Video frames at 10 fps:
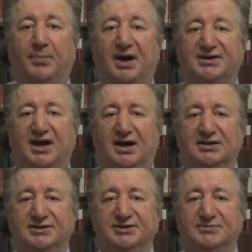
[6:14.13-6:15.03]
para
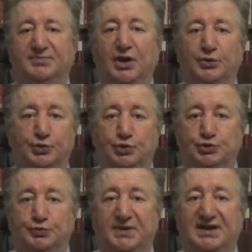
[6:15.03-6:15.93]
alınıp
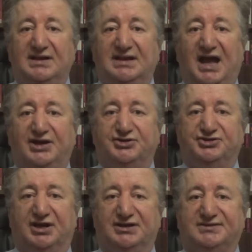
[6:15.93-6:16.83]
yüz
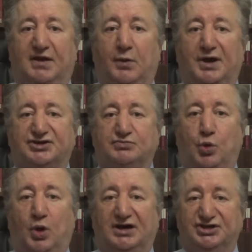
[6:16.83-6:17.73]
binlerce savaş
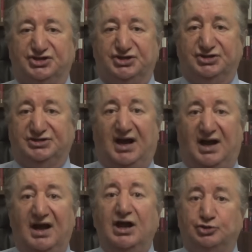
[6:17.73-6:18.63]
muhaciri
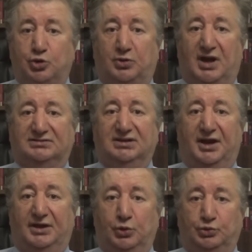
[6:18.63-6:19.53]
daha
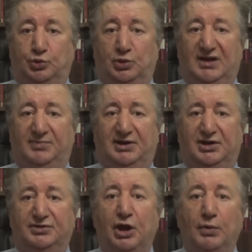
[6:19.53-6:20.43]
sokaklara
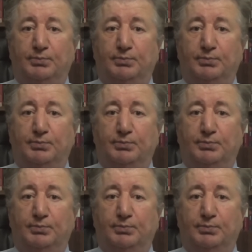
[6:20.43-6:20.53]
dökülebilir.